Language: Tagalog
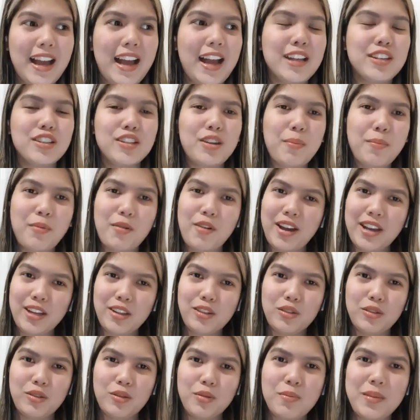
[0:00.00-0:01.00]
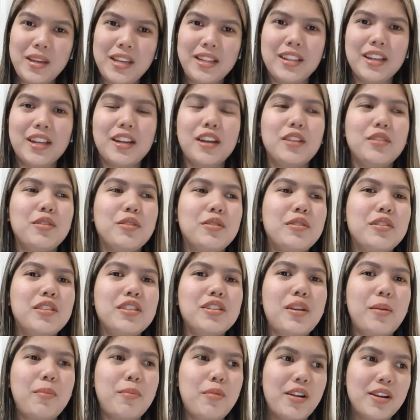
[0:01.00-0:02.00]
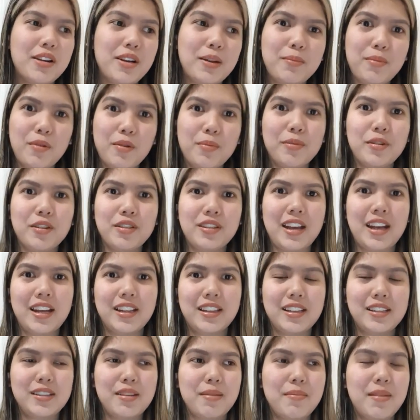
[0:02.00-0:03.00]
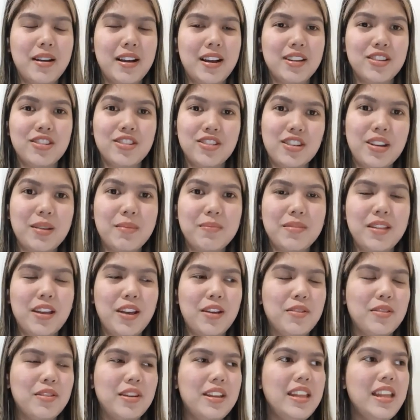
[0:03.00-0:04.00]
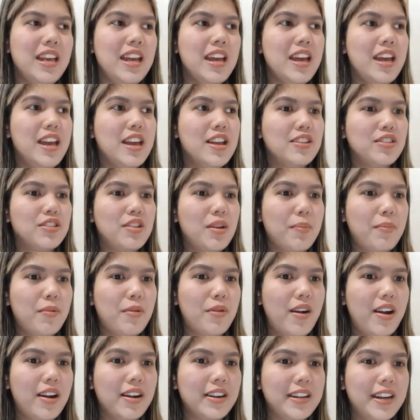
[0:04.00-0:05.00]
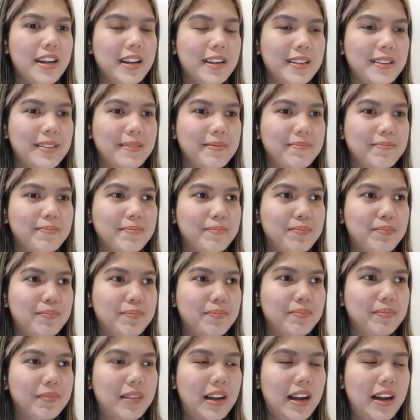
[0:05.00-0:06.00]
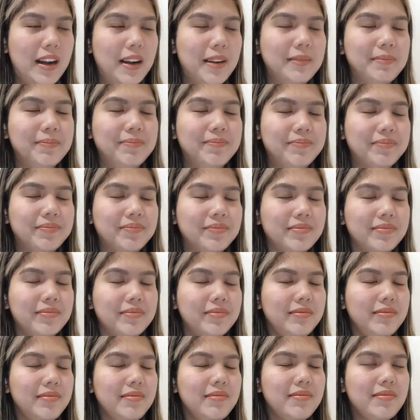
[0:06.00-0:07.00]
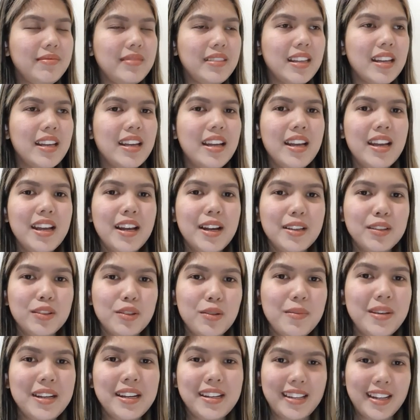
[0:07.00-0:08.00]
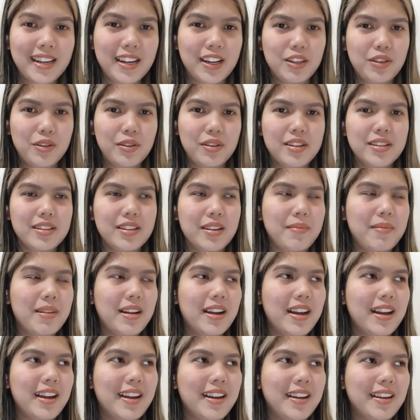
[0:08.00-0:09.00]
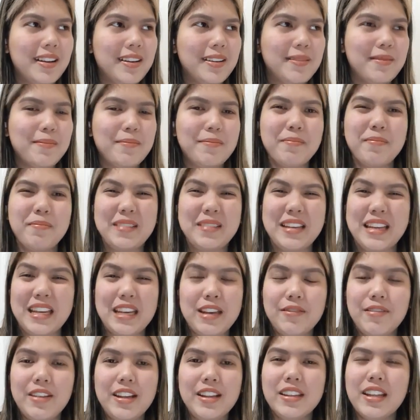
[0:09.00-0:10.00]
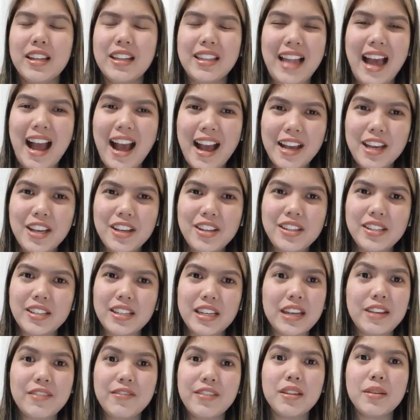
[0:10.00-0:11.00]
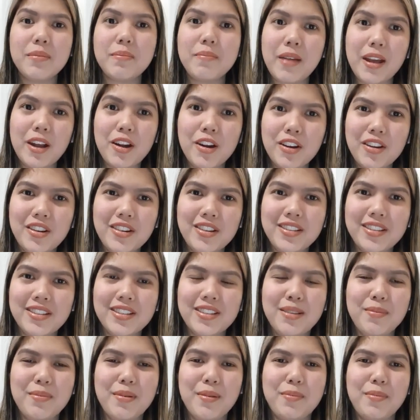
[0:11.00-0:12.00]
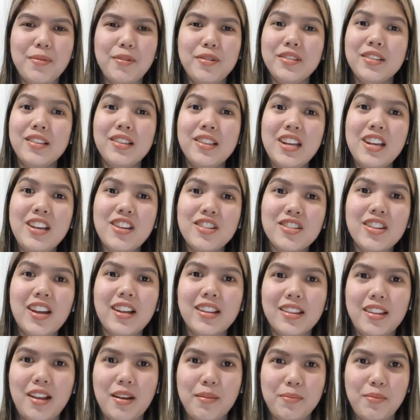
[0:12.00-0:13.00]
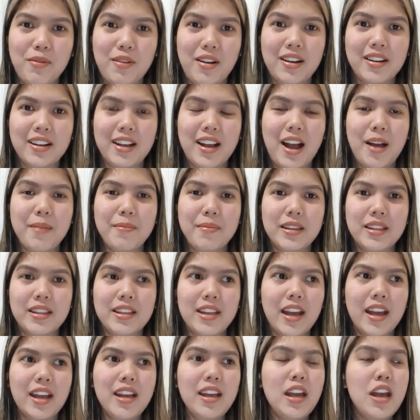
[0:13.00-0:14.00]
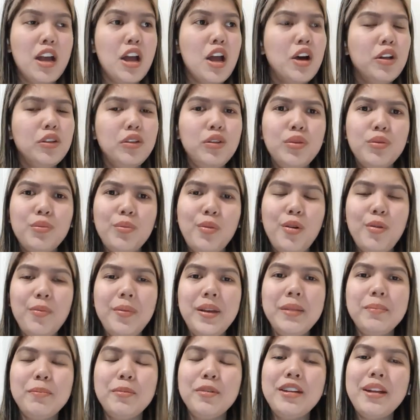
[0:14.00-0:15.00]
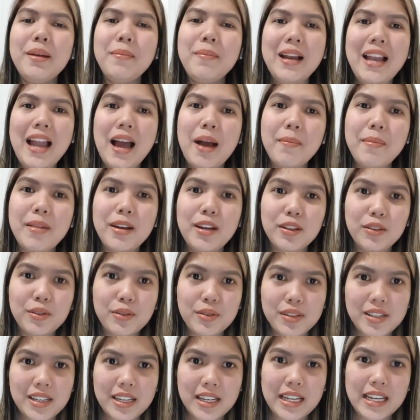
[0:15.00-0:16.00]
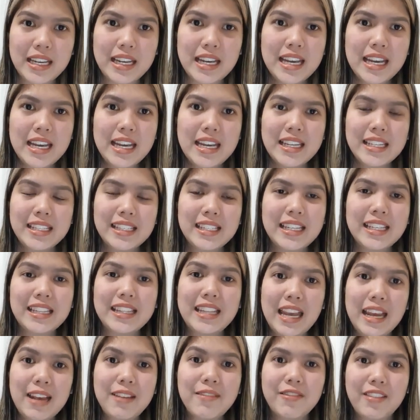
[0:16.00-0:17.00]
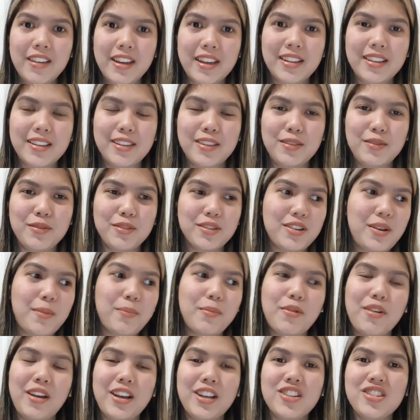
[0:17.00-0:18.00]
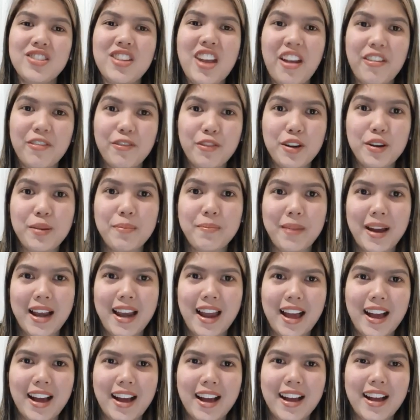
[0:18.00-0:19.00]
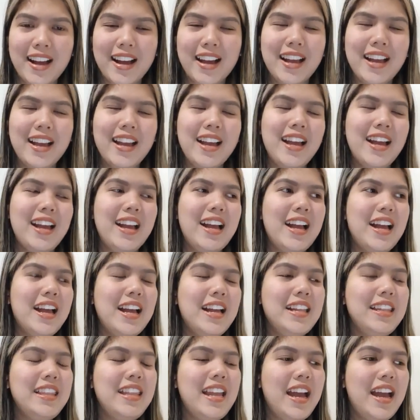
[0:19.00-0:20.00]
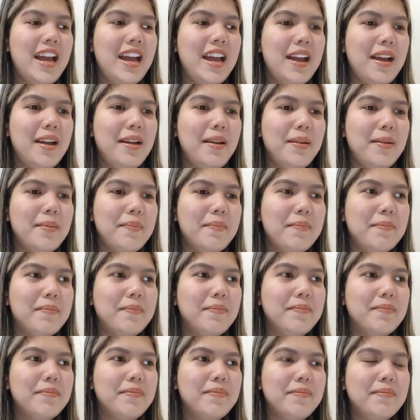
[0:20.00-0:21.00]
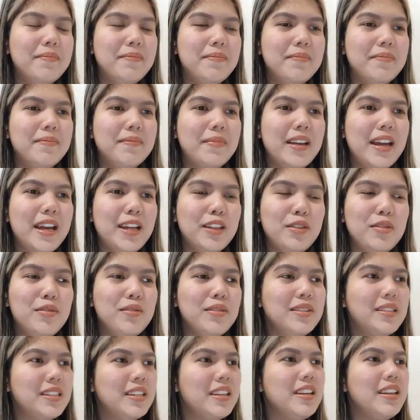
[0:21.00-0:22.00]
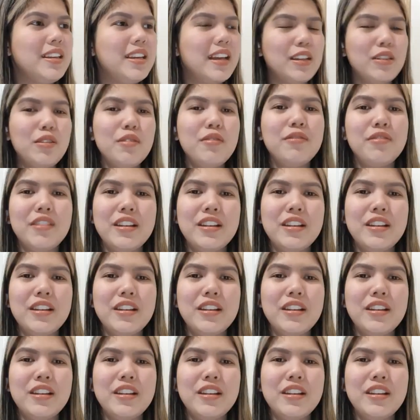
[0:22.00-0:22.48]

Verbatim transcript: at siya po ay tumitirador. Siya po ang nagpoprotekta sa mga sheep na yon. Siya po ang nag um, tumitirador sa mga even the lions, even the bears, 'di ba po? Slingshot lang po ang gamit niya. Nung moment po na malaman nitong si si David nung siya po ay shepherd pa lang na etong si etong